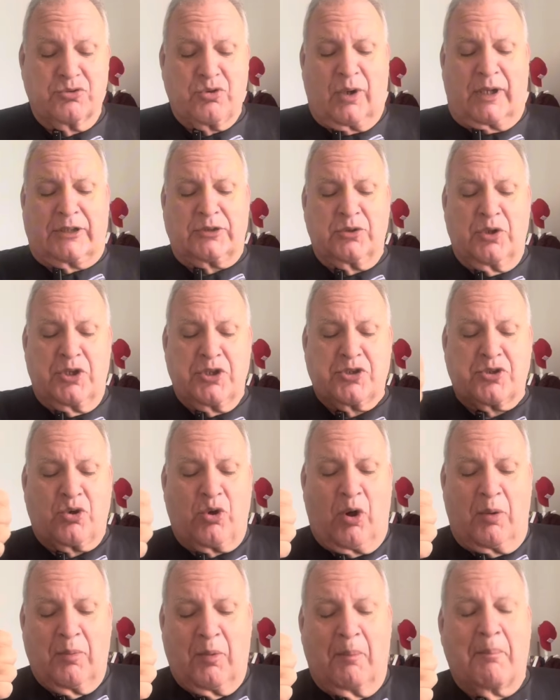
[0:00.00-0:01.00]
Jogadores
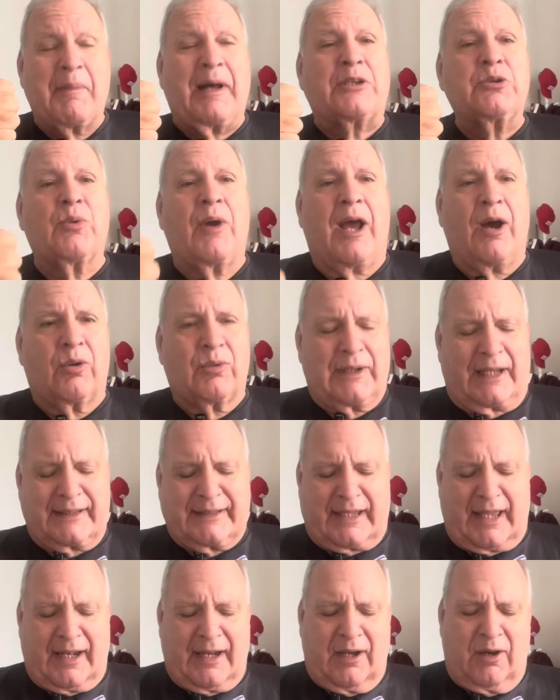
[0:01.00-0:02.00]
como Manuel,
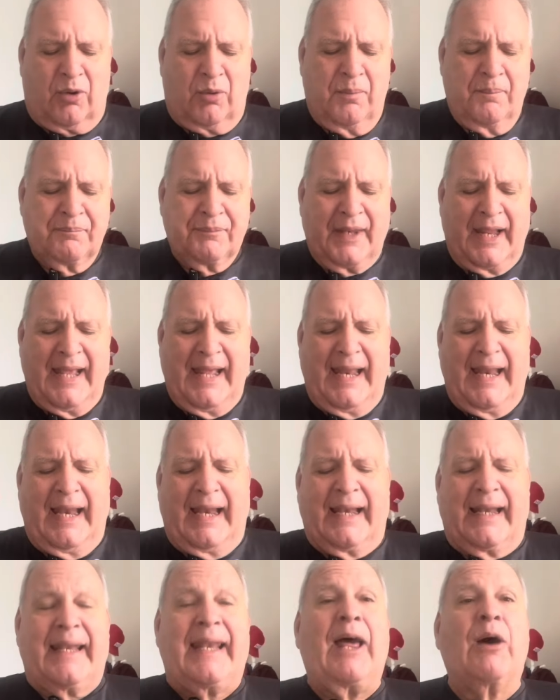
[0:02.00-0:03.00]
lateral,
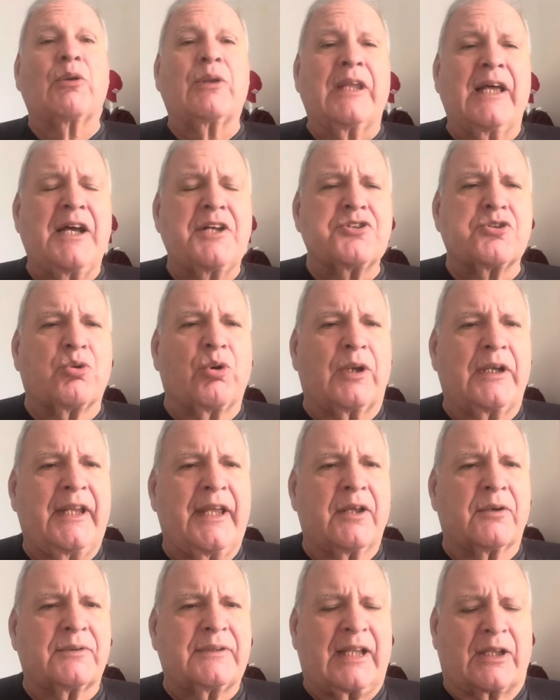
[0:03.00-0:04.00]
Leolande,
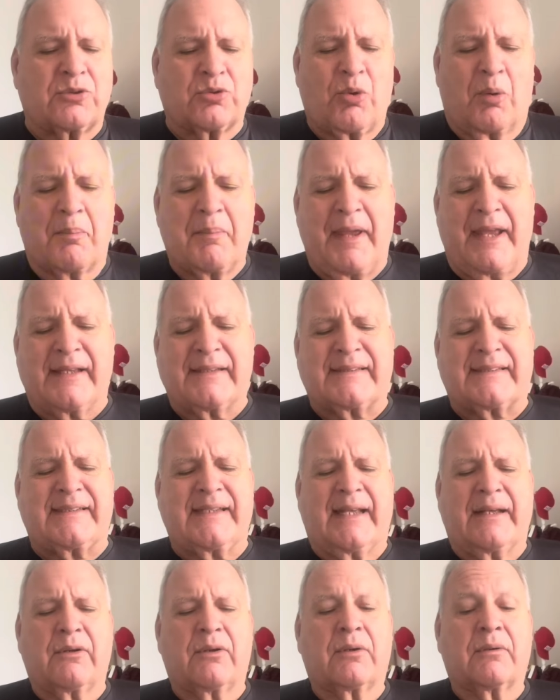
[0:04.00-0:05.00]
goleiro da
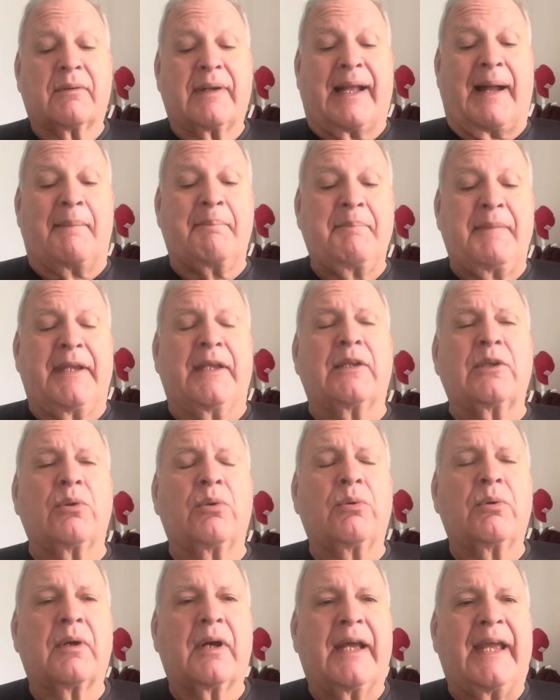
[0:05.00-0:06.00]
Tombense,
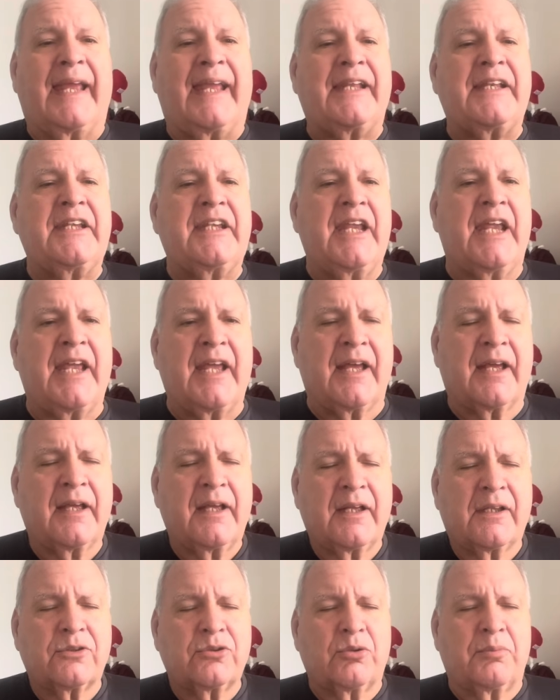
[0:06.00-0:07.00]
Camilo Renier,
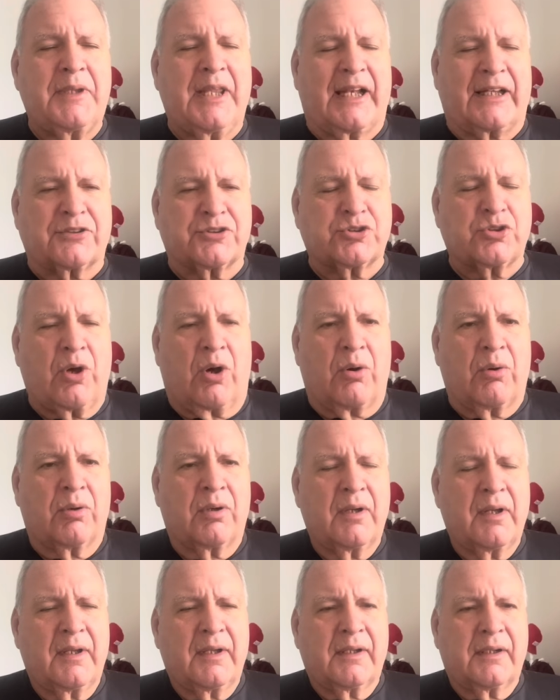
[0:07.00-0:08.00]
do
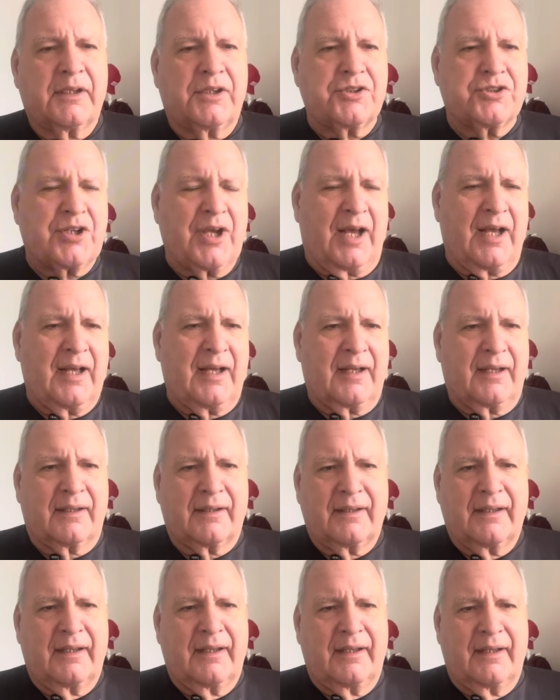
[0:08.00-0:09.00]
Mirassol, que
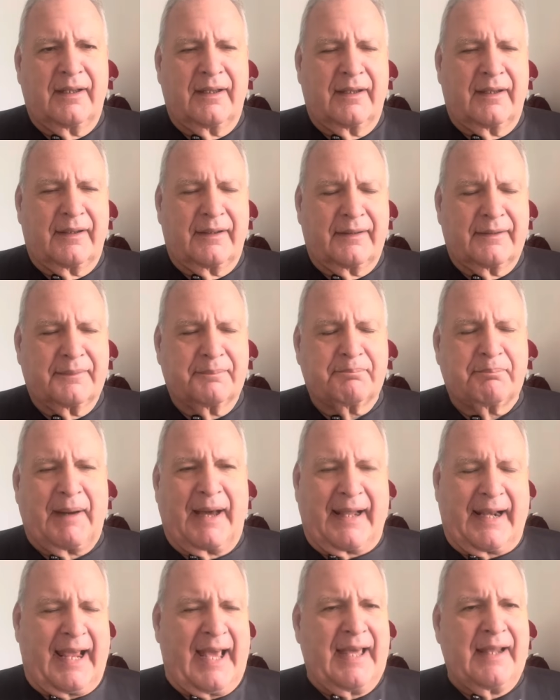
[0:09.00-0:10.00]
já é,
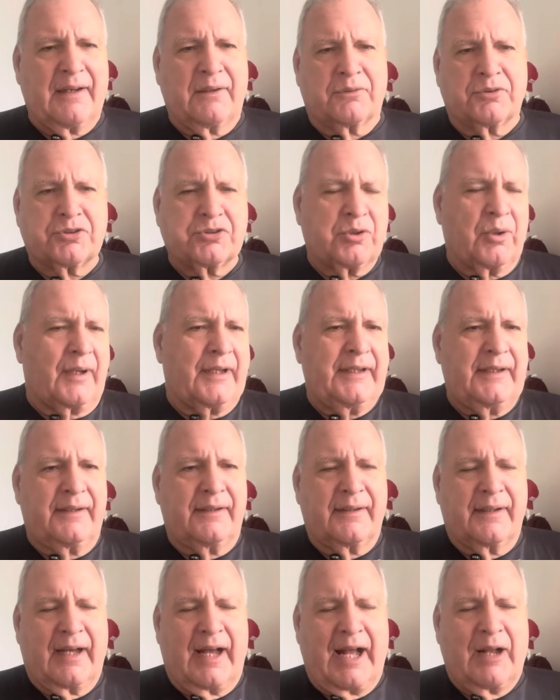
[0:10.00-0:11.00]
pararam, estão
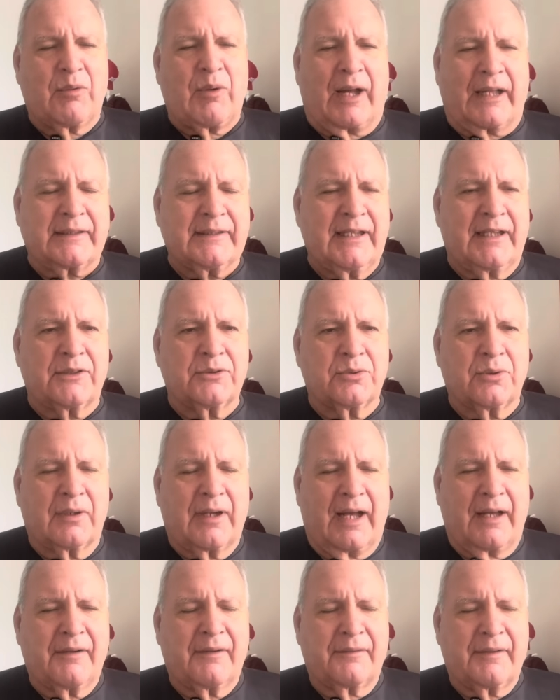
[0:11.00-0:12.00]
aí
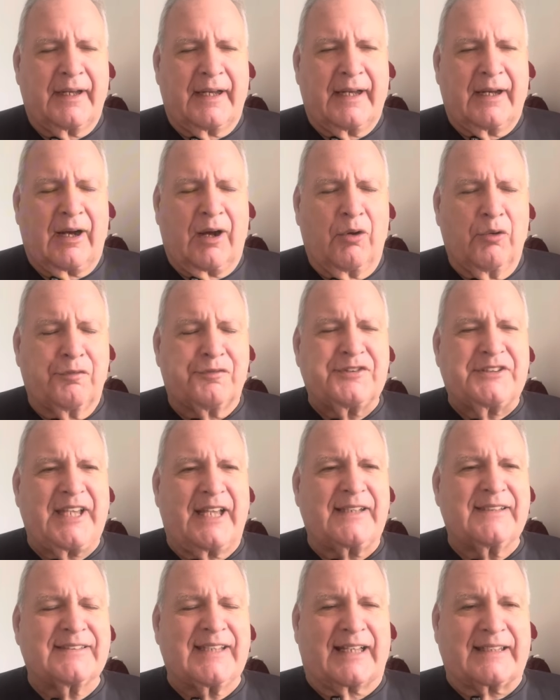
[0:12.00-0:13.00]
aguardando a, a
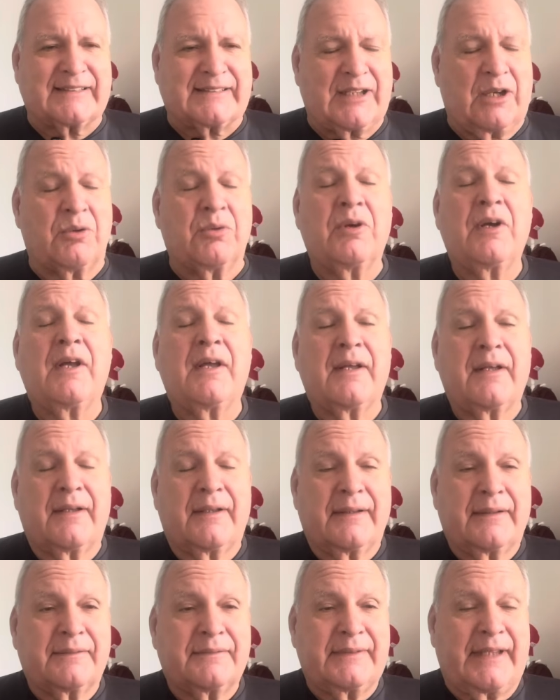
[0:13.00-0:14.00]
oficialização
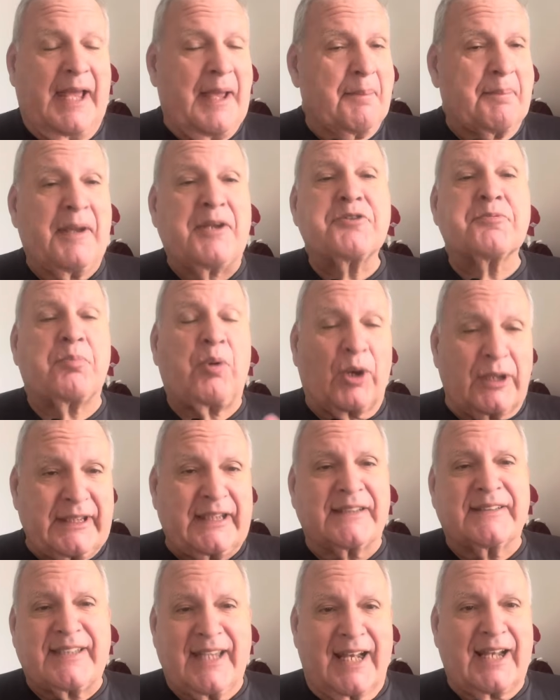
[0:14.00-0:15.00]
de repente
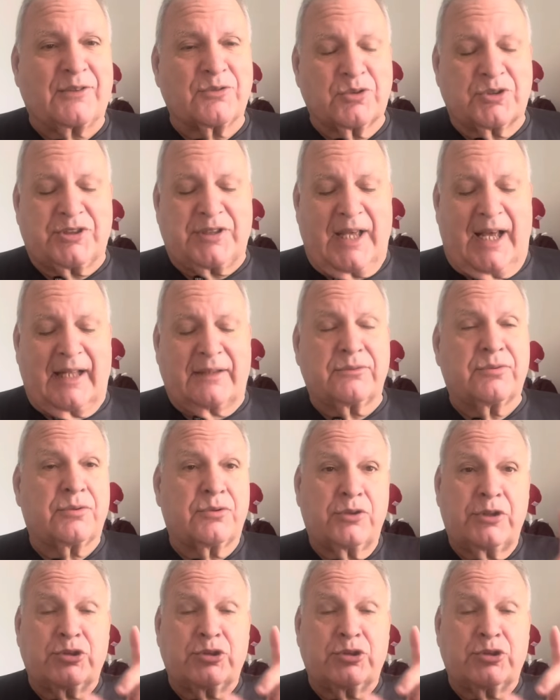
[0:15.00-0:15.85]
podem ser anunciados.